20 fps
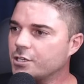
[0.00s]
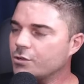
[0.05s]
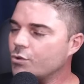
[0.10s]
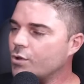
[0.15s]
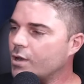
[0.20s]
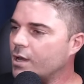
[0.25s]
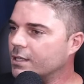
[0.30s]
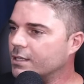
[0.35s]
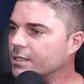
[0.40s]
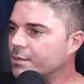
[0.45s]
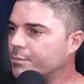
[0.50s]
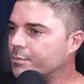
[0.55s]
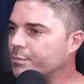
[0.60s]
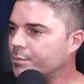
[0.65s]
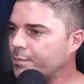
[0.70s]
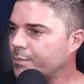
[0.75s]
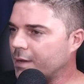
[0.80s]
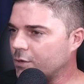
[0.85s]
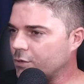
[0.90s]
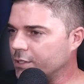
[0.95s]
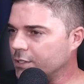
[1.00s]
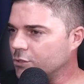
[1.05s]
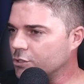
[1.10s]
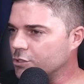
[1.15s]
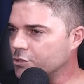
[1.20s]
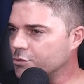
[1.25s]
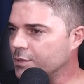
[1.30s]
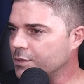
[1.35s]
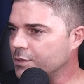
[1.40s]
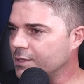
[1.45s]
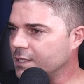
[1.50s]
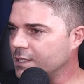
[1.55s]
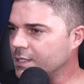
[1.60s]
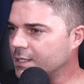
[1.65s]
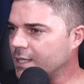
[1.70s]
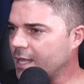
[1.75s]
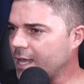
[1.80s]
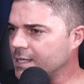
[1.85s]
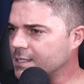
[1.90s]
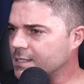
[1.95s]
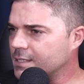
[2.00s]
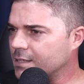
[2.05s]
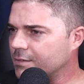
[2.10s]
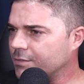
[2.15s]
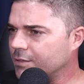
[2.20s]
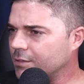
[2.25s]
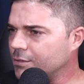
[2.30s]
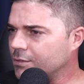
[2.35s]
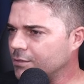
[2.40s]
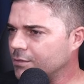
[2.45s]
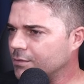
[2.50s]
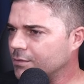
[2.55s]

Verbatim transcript: a. Parou em 2010, você é, falou? É,